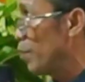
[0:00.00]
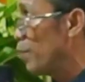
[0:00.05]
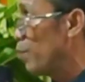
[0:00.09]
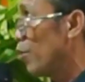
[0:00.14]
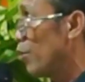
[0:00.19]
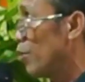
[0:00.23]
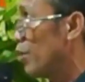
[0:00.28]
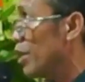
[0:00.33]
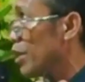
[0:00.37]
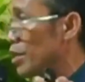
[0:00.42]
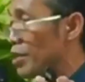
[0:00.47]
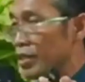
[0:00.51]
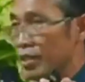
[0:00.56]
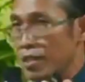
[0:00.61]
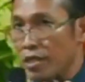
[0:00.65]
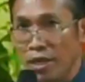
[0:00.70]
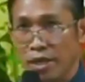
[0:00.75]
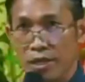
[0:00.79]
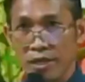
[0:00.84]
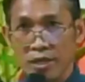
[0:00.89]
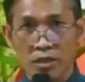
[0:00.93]
for the
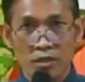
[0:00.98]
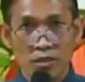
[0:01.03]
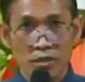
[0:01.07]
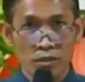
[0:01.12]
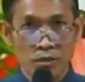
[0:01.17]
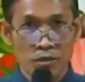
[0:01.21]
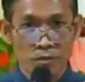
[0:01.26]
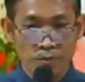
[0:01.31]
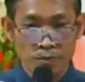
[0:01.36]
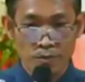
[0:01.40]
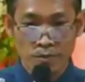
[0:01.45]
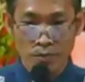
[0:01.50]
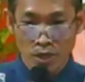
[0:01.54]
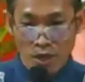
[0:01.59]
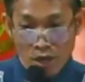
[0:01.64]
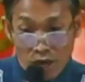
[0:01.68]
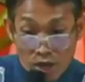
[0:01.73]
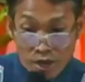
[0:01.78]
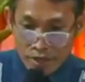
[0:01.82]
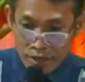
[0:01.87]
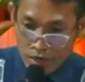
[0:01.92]
sake of
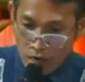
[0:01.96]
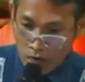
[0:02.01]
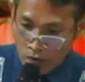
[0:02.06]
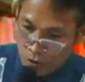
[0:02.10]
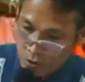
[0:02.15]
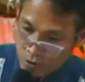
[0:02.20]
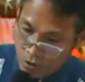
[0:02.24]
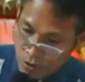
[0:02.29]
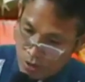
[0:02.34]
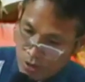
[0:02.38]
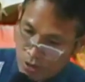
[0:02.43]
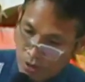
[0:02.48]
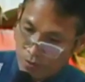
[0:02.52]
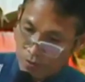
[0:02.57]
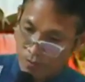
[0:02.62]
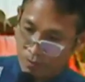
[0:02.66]
the lost.